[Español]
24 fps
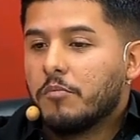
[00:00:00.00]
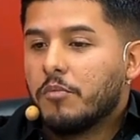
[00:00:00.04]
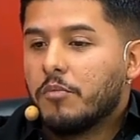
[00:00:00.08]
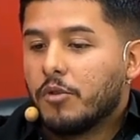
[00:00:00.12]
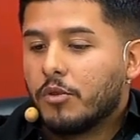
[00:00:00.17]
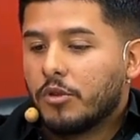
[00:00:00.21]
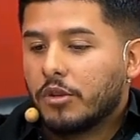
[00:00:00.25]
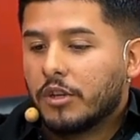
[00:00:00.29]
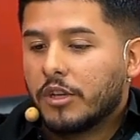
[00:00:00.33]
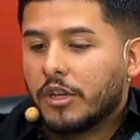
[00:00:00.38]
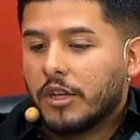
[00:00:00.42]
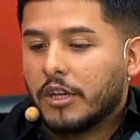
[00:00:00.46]

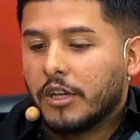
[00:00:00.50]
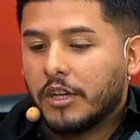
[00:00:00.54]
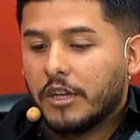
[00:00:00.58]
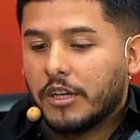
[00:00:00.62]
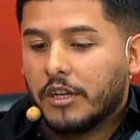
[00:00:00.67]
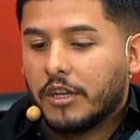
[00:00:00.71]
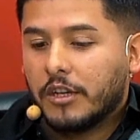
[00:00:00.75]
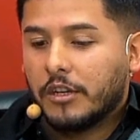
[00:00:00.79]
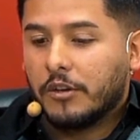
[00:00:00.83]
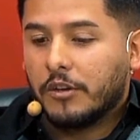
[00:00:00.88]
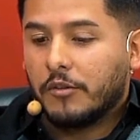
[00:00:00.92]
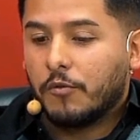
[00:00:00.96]

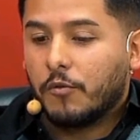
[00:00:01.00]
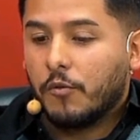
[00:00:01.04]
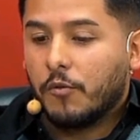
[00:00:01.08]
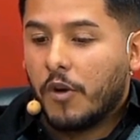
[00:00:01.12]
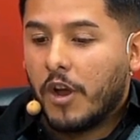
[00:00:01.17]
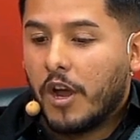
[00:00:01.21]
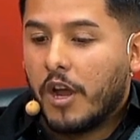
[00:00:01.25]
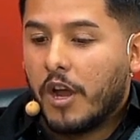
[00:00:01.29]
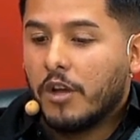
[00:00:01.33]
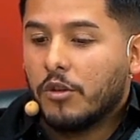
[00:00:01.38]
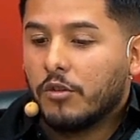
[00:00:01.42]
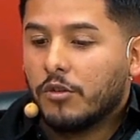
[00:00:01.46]
Porque
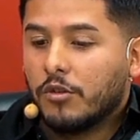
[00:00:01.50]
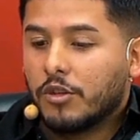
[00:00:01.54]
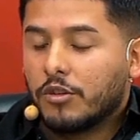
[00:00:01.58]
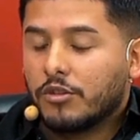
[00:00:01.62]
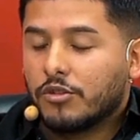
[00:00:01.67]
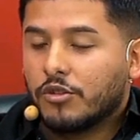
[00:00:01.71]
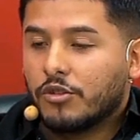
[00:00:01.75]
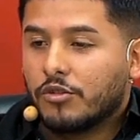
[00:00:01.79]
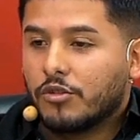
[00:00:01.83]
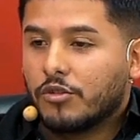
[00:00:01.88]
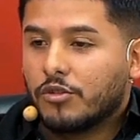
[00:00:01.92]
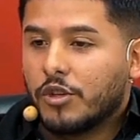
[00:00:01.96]
fue ahí donde
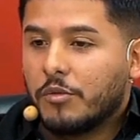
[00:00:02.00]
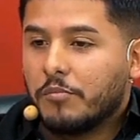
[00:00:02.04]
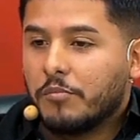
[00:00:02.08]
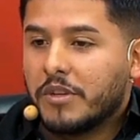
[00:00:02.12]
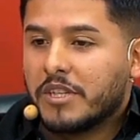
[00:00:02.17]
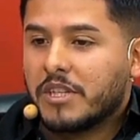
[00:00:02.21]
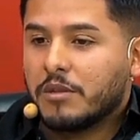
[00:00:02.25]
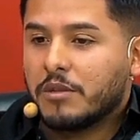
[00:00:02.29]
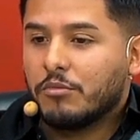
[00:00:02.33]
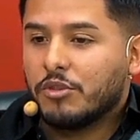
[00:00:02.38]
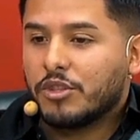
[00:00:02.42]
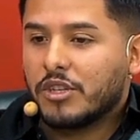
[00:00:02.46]
nosotros
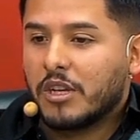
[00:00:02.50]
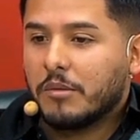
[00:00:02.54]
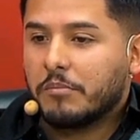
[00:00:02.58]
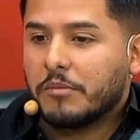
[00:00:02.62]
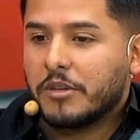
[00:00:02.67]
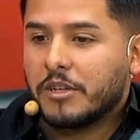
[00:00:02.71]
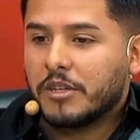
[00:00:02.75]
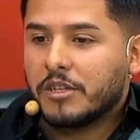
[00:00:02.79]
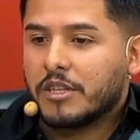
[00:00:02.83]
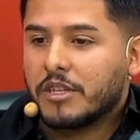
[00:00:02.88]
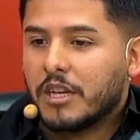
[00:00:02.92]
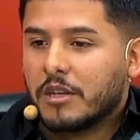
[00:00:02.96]
empezamos a
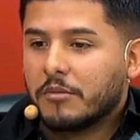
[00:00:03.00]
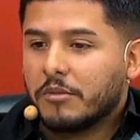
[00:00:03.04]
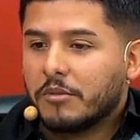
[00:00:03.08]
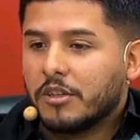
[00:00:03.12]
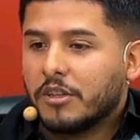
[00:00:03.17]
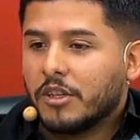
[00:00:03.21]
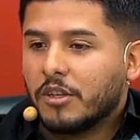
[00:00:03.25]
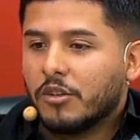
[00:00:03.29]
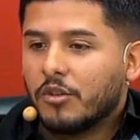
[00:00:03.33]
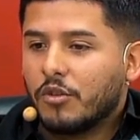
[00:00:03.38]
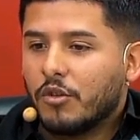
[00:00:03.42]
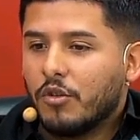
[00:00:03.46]
pensar,
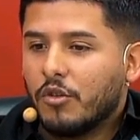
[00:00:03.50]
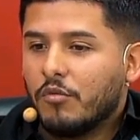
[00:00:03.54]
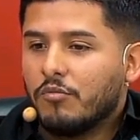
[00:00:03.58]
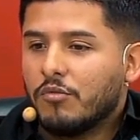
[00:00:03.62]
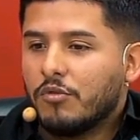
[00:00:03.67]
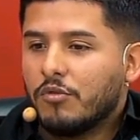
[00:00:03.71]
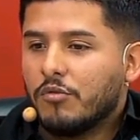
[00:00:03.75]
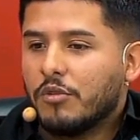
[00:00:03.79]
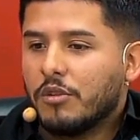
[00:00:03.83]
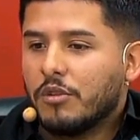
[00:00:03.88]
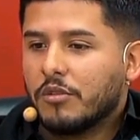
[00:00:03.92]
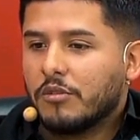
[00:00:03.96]
¿viste?
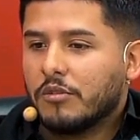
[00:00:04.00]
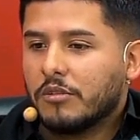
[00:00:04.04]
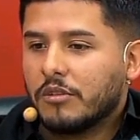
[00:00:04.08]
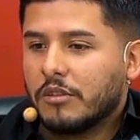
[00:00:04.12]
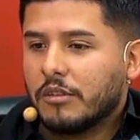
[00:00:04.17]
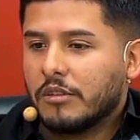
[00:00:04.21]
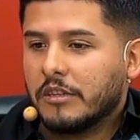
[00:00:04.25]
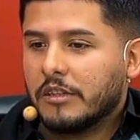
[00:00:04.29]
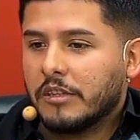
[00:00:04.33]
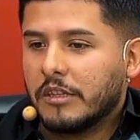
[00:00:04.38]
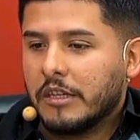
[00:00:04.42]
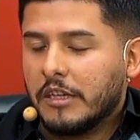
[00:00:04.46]
¿Cómo
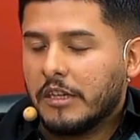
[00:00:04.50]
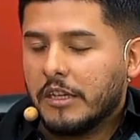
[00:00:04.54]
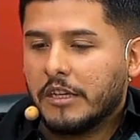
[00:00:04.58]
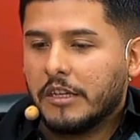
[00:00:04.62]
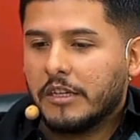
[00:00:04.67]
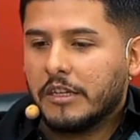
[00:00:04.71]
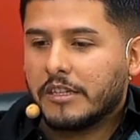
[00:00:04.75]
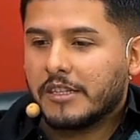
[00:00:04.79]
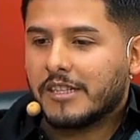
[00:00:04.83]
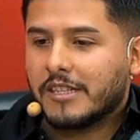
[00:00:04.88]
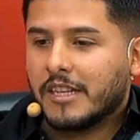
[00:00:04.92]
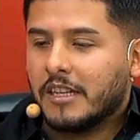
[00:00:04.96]

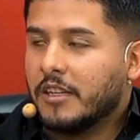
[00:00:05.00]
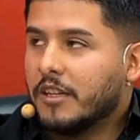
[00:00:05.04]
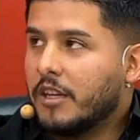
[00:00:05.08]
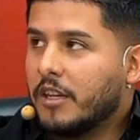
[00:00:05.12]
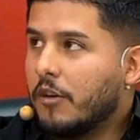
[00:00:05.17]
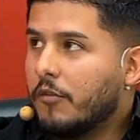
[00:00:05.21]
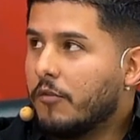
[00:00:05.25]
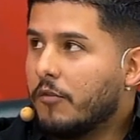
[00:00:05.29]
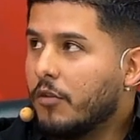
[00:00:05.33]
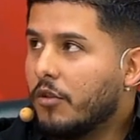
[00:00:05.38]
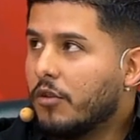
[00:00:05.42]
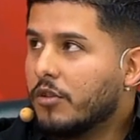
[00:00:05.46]
de salir
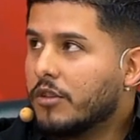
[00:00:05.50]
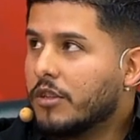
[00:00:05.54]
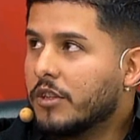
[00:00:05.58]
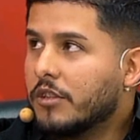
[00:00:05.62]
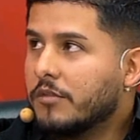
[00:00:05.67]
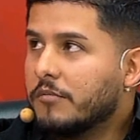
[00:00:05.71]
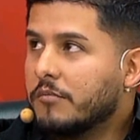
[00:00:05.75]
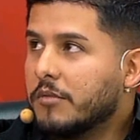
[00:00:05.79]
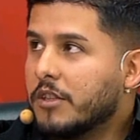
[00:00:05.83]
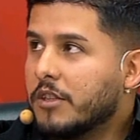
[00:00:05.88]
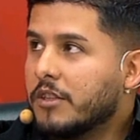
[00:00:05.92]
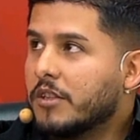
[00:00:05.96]
a
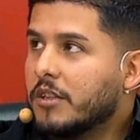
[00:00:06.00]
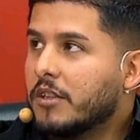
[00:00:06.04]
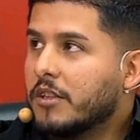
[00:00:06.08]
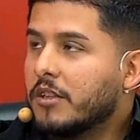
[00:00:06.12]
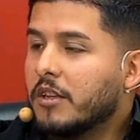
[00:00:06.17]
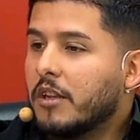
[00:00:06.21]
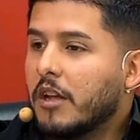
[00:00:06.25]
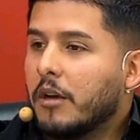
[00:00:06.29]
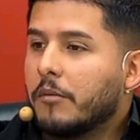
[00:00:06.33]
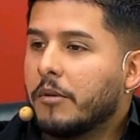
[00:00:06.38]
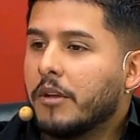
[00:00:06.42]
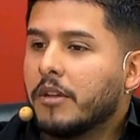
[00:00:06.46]
flote, ¿viste?
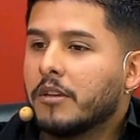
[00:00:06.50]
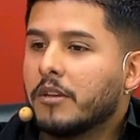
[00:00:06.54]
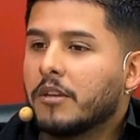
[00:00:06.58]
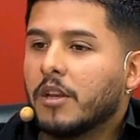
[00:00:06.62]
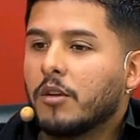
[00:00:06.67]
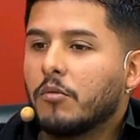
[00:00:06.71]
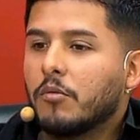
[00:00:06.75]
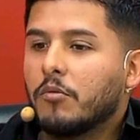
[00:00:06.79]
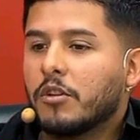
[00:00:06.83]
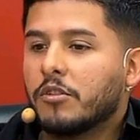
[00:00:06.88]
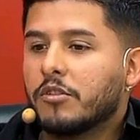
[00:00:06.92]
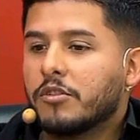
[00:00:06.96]
La venta
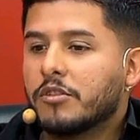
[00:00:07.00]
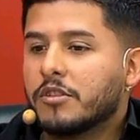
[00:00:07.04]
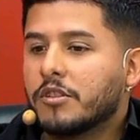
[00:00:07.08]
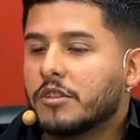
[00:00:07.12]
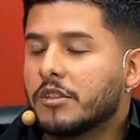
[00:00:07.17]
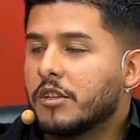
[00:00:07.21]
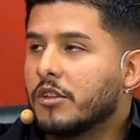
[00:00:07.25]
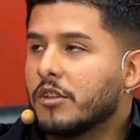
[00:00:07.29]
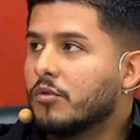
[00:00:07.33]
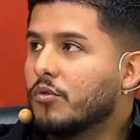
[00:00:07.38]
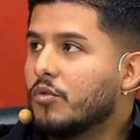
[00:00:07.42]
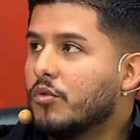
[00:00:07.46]
de cuadros
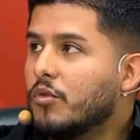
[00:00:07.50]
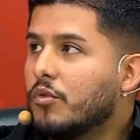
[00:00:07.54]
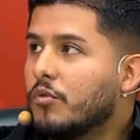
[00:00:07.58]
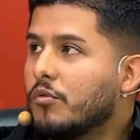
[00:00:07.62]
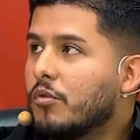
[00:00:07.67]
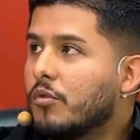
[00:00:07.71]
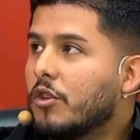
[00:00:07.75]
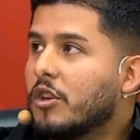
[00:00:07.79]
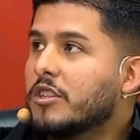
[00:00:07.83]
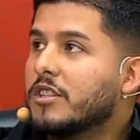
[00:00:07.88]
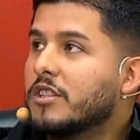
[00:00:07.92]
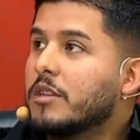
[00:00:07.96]
se
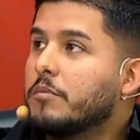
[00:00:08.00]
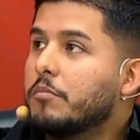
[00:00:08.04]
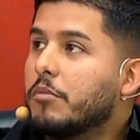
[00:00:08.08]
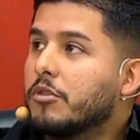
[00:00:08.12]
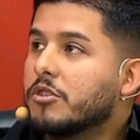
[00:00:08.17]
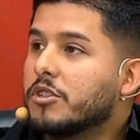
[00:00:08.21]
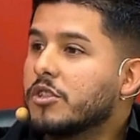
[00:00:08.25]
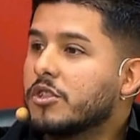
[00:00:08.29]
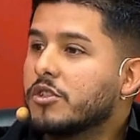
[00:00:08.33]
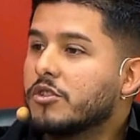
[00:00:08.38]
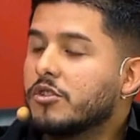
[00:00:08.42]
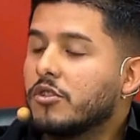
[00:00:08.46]
detuvo, las
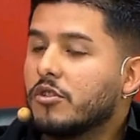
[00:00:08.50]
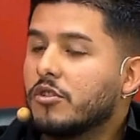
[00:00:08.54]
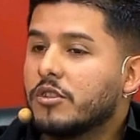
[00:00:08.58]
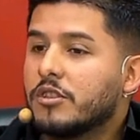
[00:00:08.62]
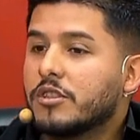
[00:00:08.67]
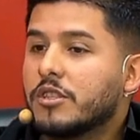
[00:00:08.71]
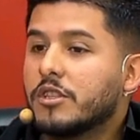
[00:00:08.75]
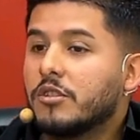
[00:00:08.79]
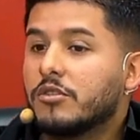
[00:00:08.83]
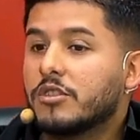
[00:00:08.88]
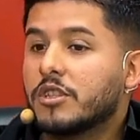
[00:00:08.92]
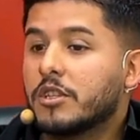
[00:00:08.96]

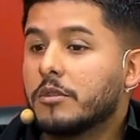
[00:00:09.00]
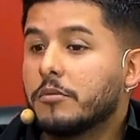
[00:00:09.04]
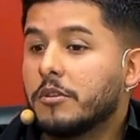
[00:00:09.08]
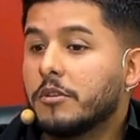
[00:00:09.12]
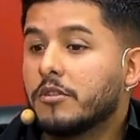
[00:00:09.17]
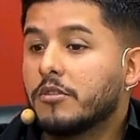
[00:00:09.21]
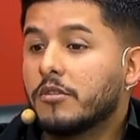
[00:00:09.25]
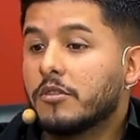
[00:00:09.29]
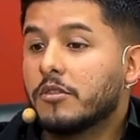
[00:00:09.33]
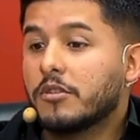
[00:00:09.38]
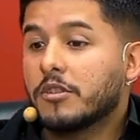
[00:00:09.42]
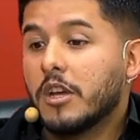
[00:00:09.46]
exposiciones y los
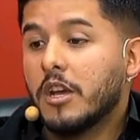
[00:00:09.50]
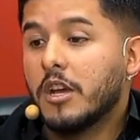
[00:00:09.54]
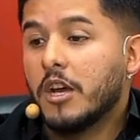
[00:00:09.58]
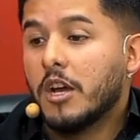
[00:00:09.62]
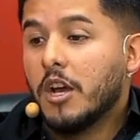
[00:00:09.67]
eventos.